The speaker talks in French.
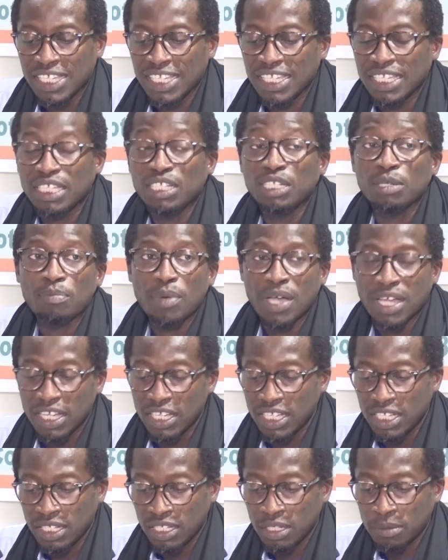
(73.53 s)
et, le,
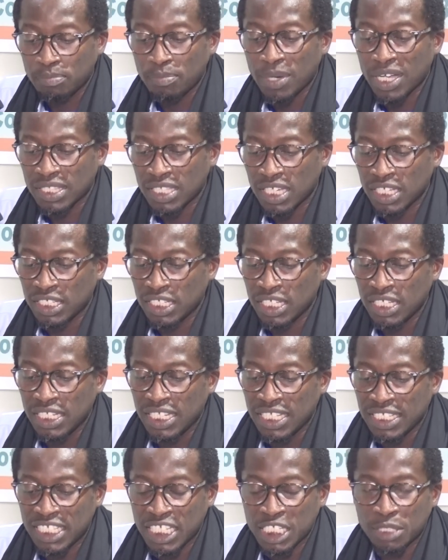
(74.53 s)
partager
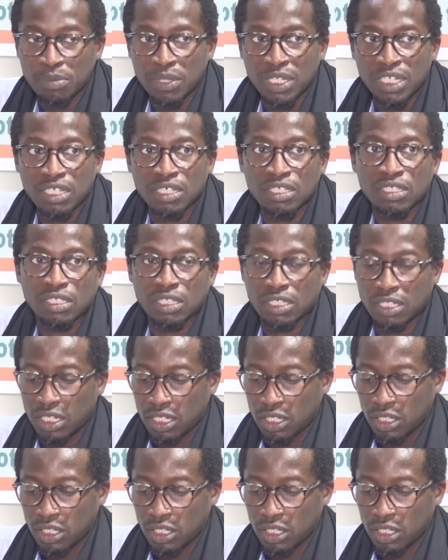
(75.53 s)
les expériences